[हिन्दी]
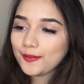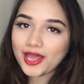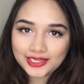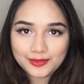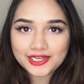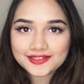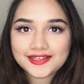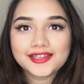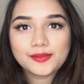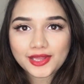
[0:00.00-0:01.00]
पानी पीना
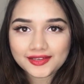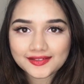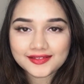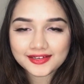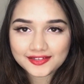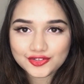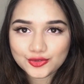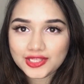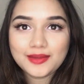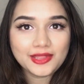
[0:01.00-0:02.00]
चाहिए पानी से स्किन अच्छी
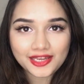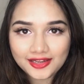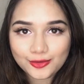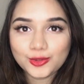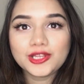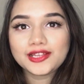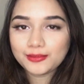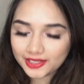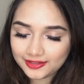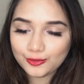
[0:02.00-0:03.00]
होती है मेरी नहीं होती
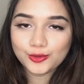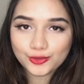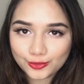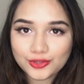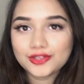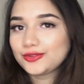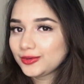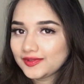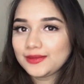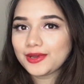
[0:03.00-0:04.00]
लेकिन बाकी लोगों की होती है
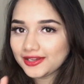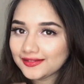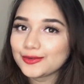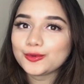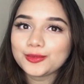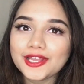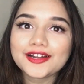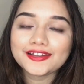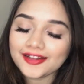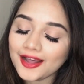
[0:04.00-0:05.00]
तो इसलिए पानी ज़रूर पिया
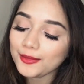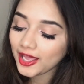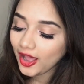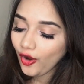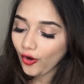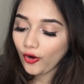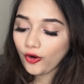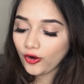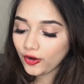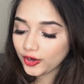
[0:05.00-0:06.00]
करें आप
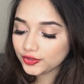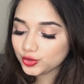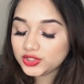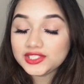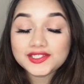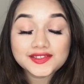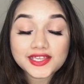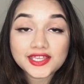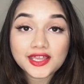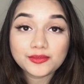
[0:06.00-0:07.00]
और दूसरी चीज़
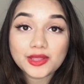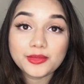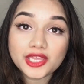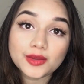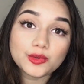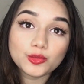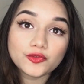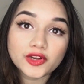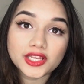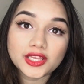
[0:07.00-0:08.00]
ये कि अपना मेकअप रिमूव
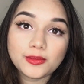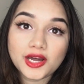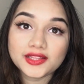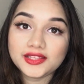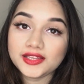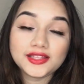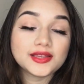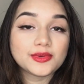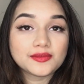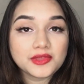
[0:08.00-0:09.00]
करने के बाद ये नहीं
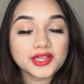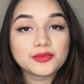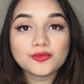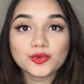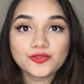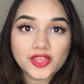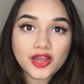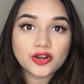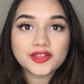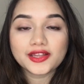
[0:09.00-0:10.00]
कि बस मेकअप रिमूव
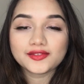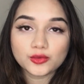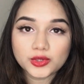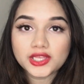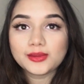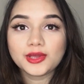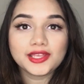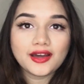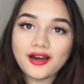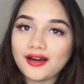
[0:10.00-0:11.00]
किया और जाके सो गए कि
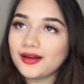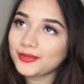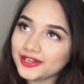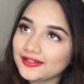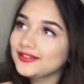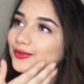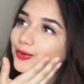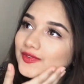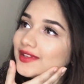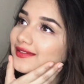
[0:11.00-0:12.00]
भाई हाँ हाँ हमारी
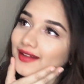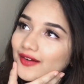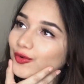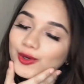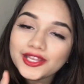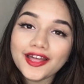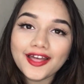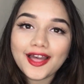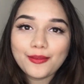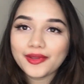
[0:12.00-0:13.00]
तो स्किन साफ़ हो गई
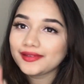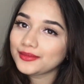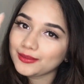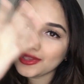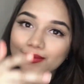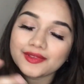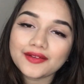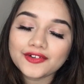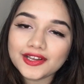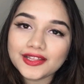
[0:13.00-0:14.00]
बस हमने मेकअप
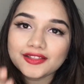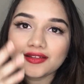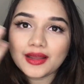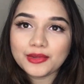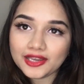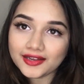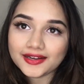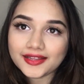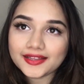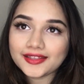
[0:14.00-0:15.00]
साफ़ कर लिया तो हमें लग
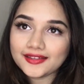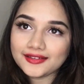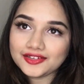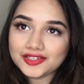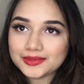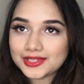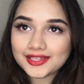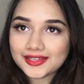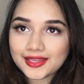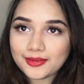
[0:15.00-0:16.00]
रहा है कि शीशे में
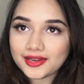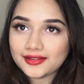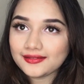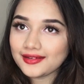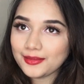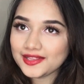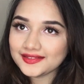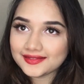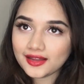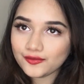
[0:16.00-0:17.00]
देख के कि हमारी हमारी
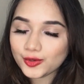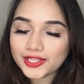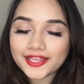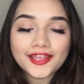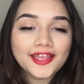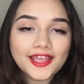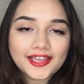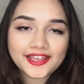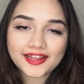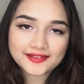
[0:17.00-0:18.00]
स्किन साफ़ हो गई है
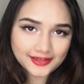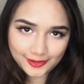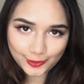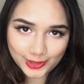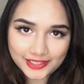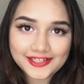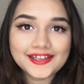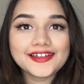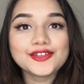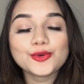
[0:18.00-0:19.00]
लेकिन ऐसा नहीं होता
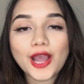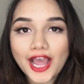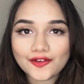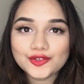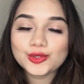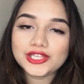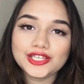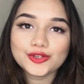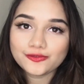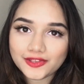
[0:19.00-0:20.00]
ठीक है यू हैव टू
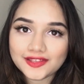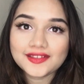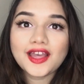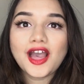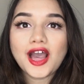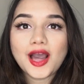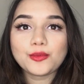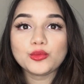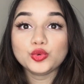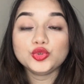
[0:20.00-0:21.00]
क्लीन योर फेस
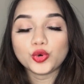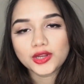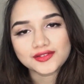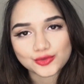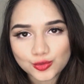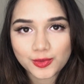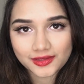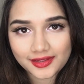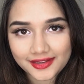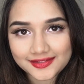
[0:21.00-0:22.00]
आपको मुँह धोना ज़रूर
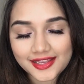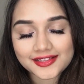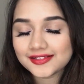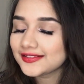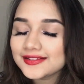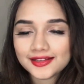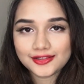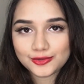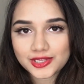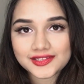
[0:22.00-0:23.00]
पड़ता है चाहे जितनी
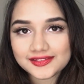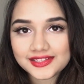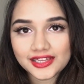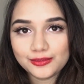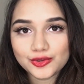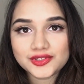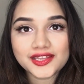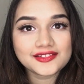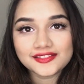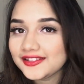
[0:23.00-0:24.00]
सर्दी हो चाहे जितनी गर्मी हो
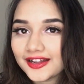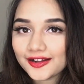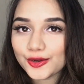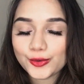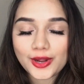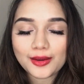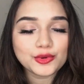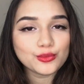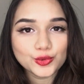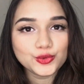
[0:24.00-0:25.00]
चाहे जितनी थकन हो
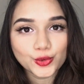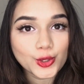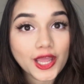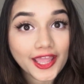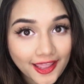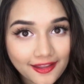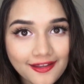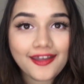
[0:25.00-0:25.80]
आपको मुँह धोना है